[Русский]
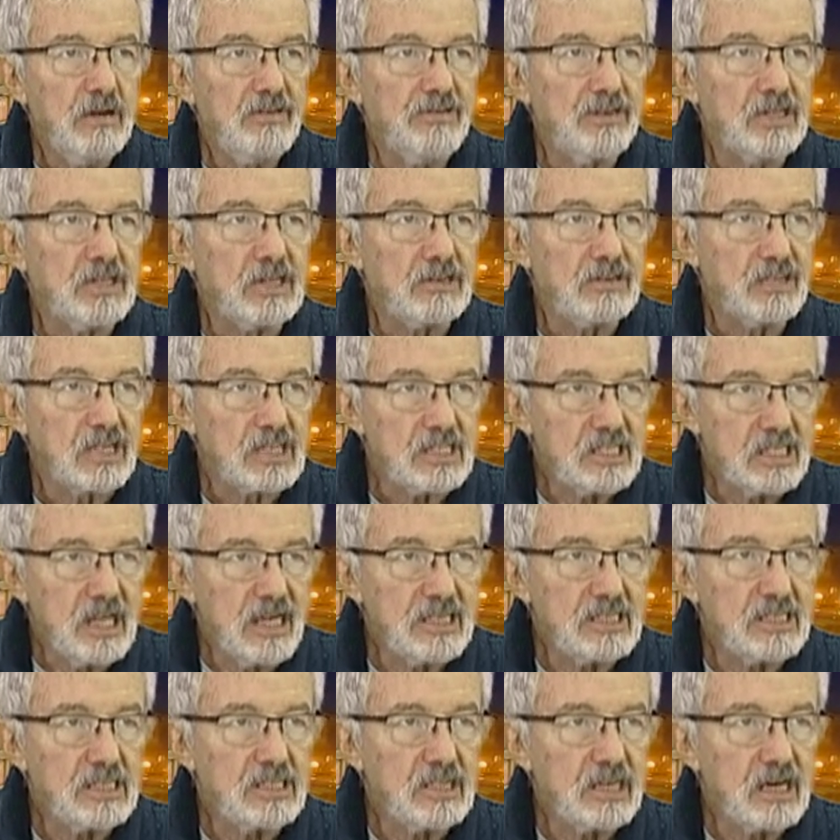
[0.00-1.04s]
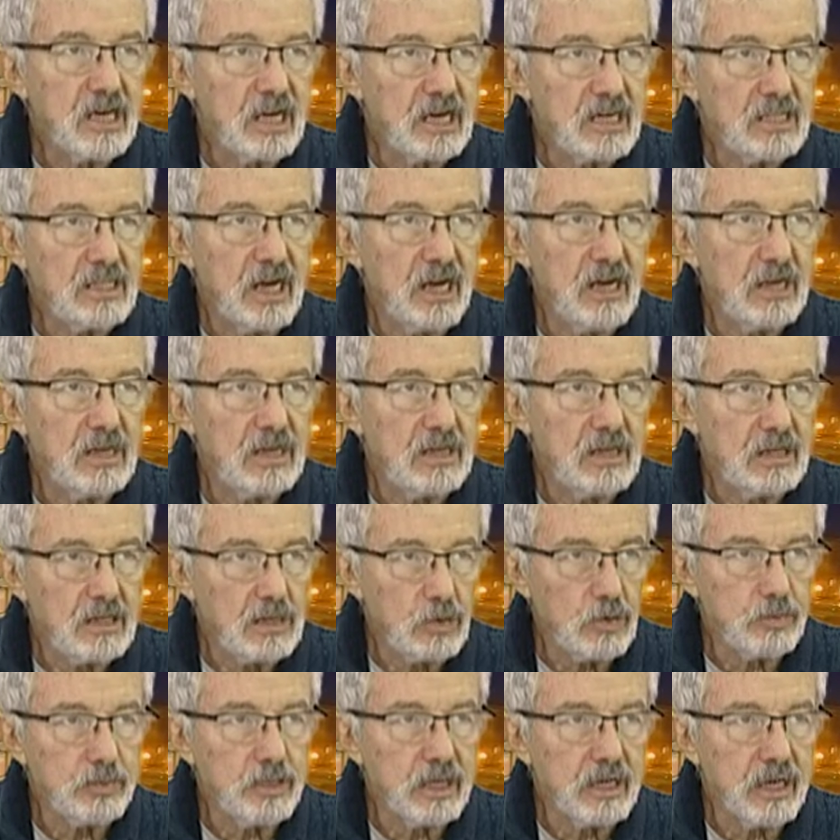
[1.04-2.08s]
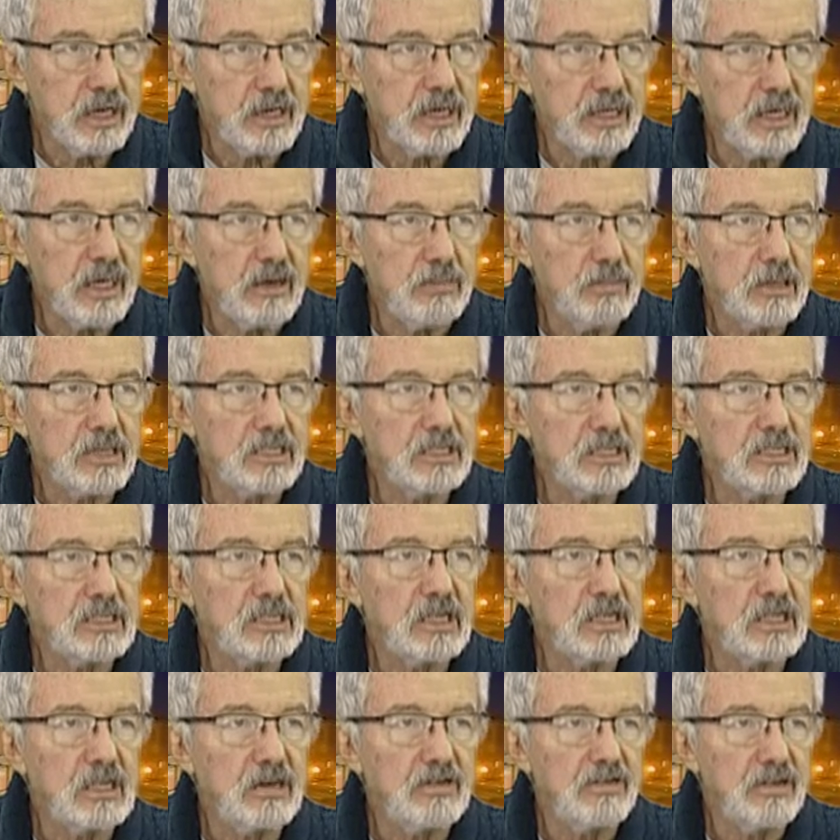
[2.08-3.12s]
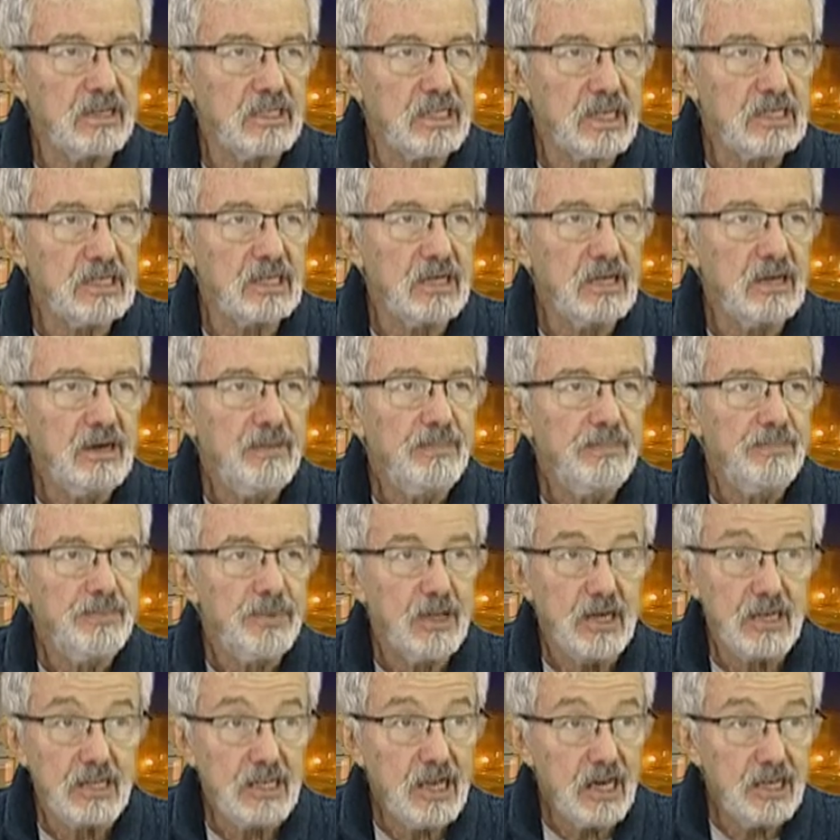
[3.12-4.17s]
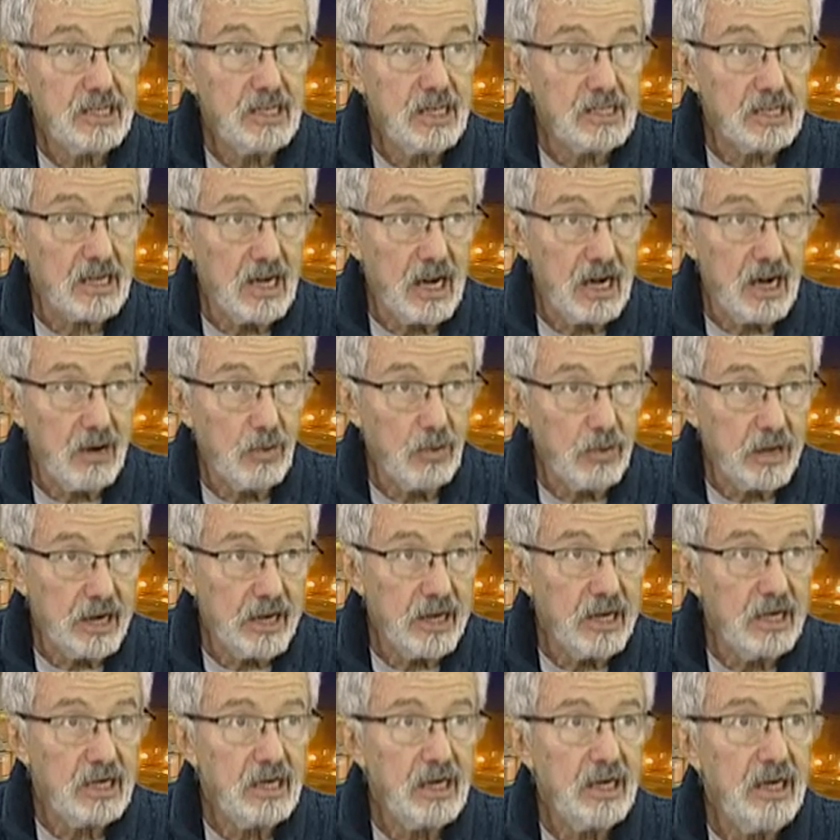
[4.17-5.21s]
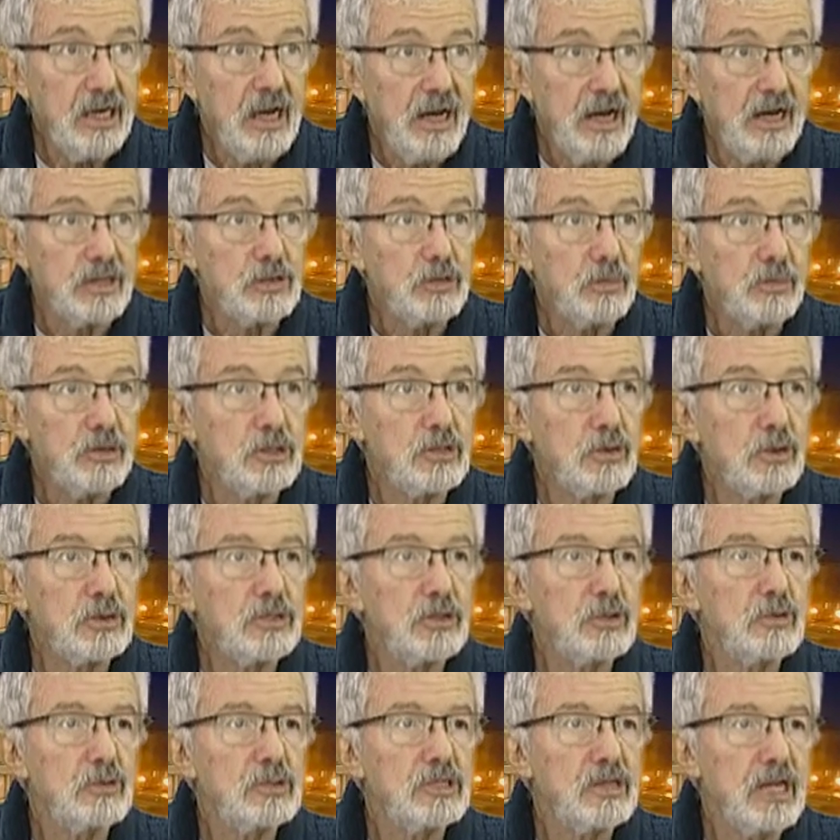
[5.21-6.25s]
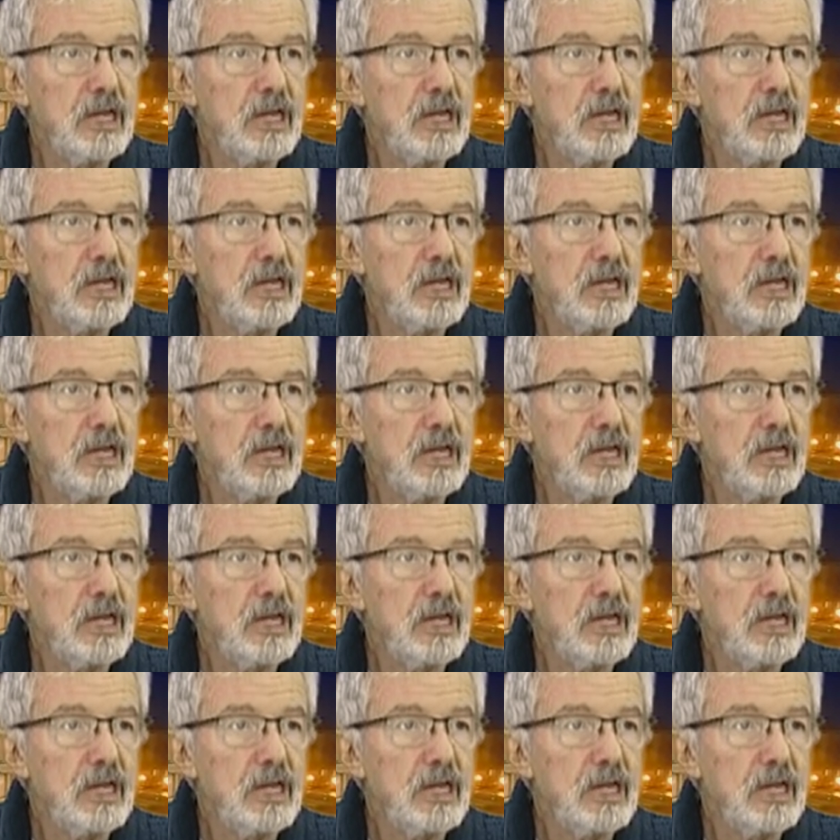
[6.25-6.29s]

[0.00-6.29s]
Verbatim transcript: в 16 городах, крупных городах областных центров Одессы, не Одессы, а Украины, эту методику